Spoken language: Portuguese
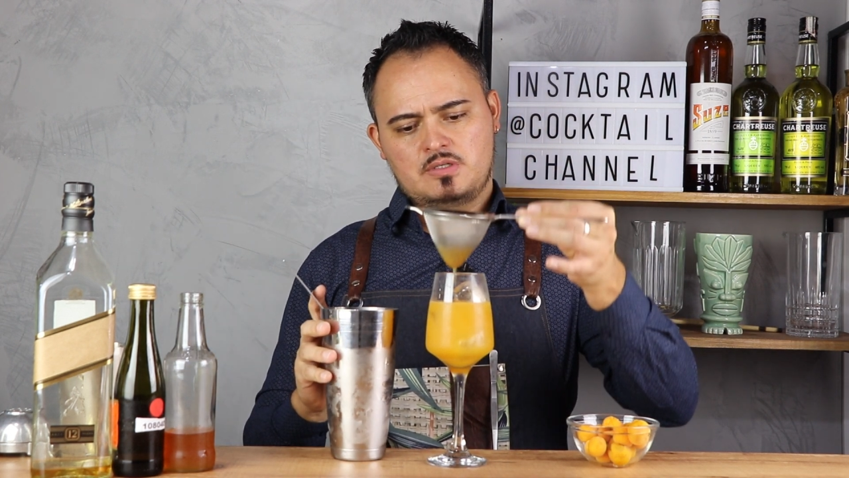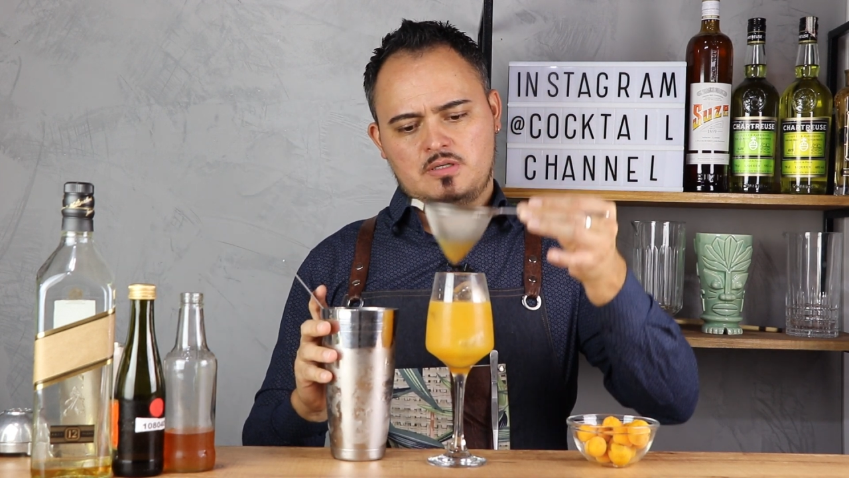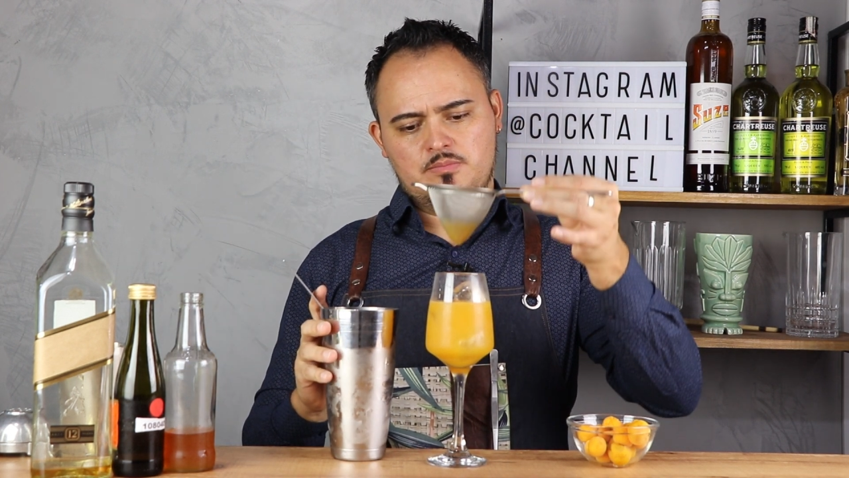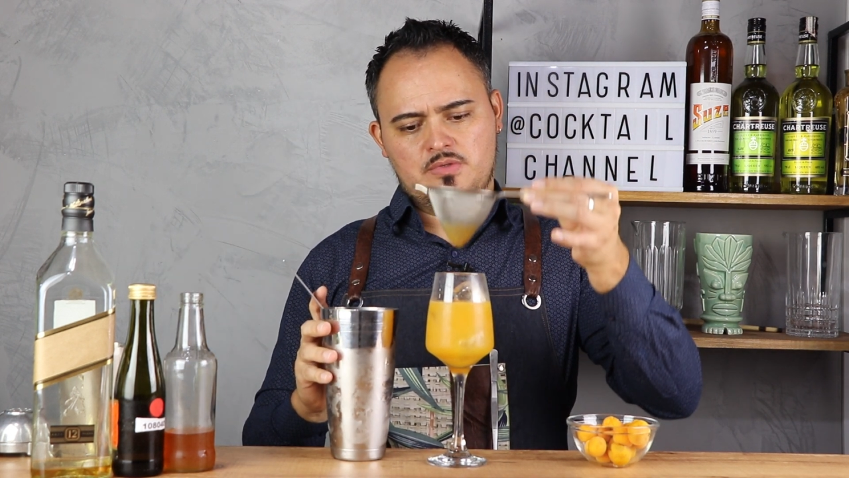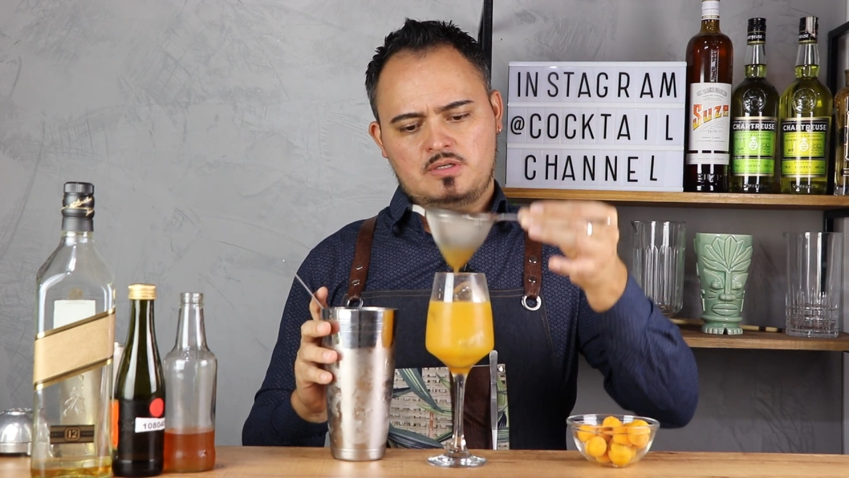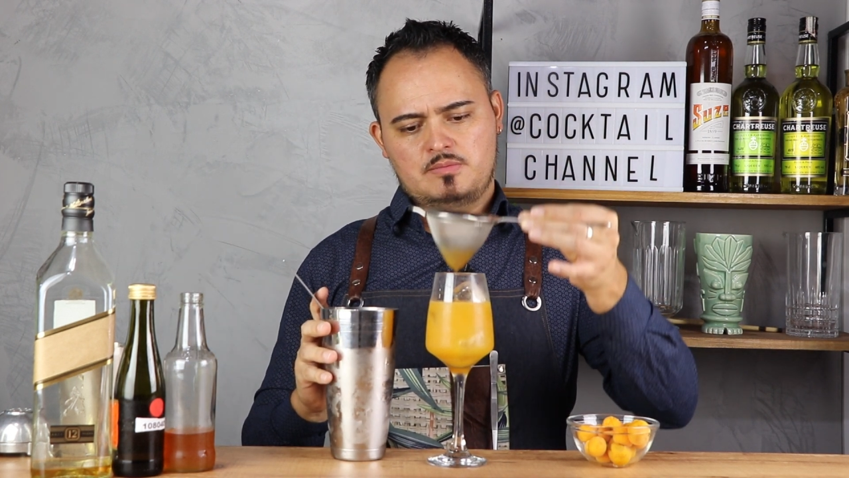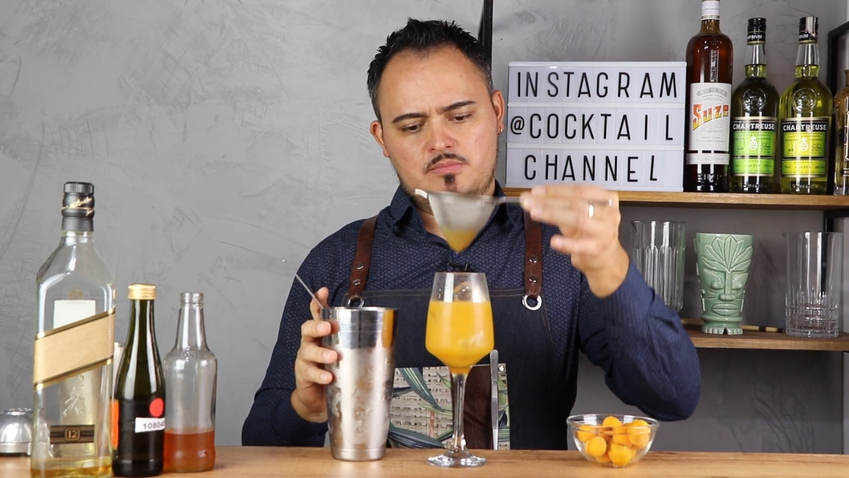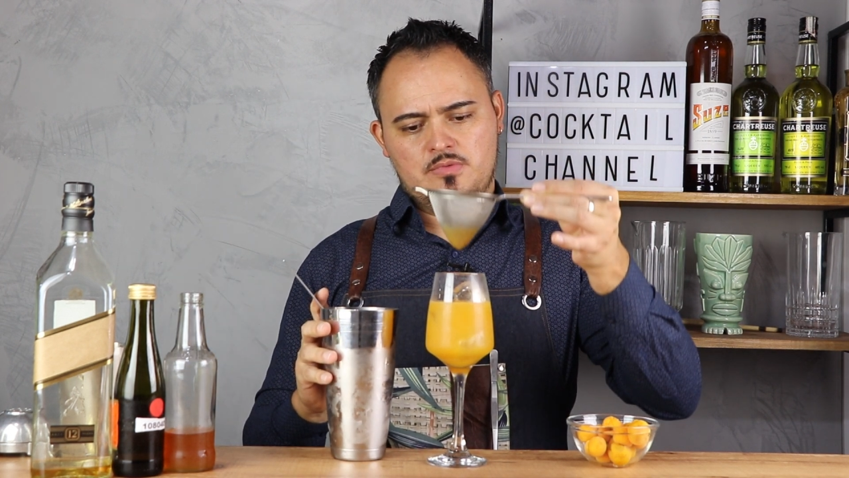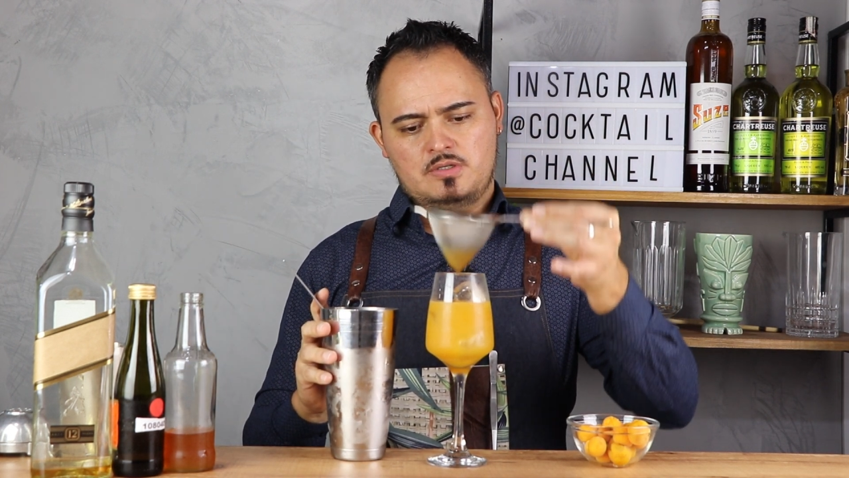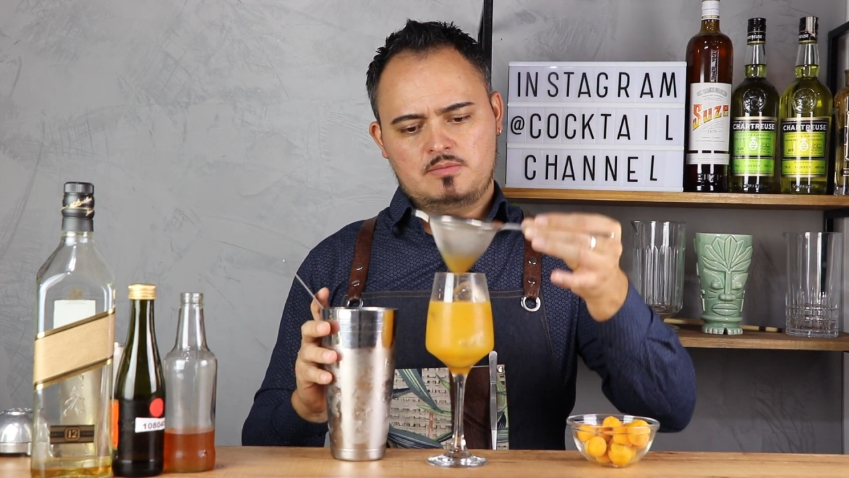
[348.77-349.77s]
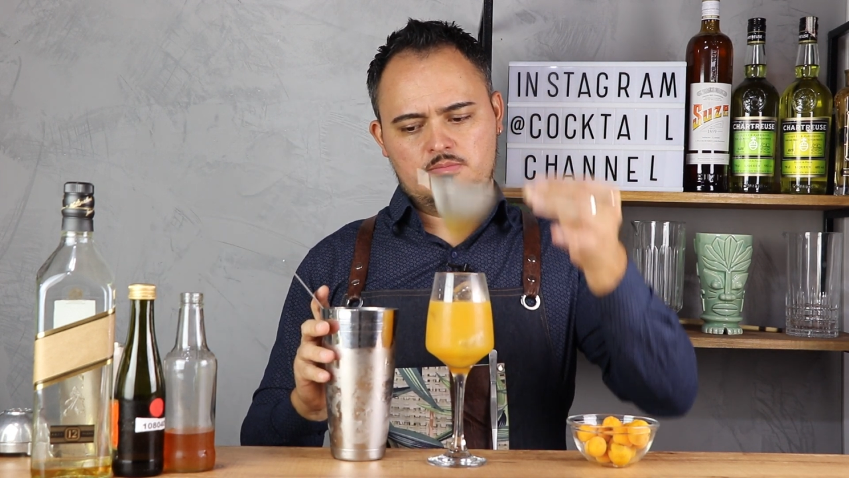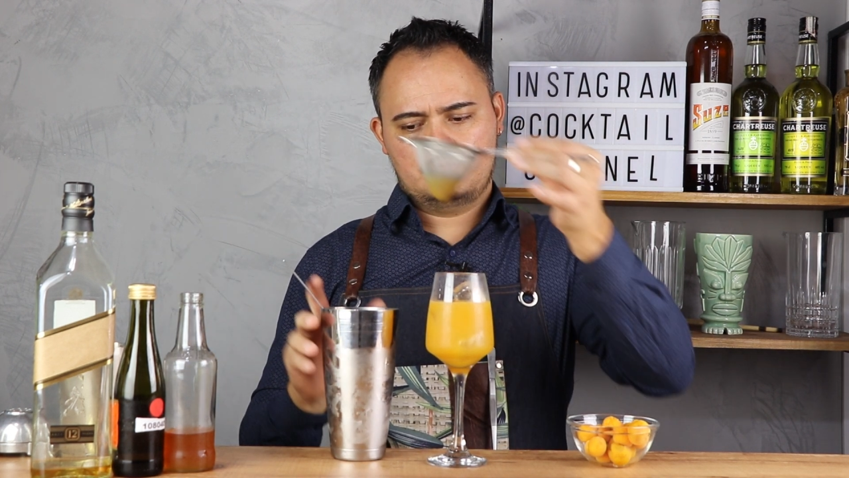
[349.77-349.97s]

hop, hop, hop.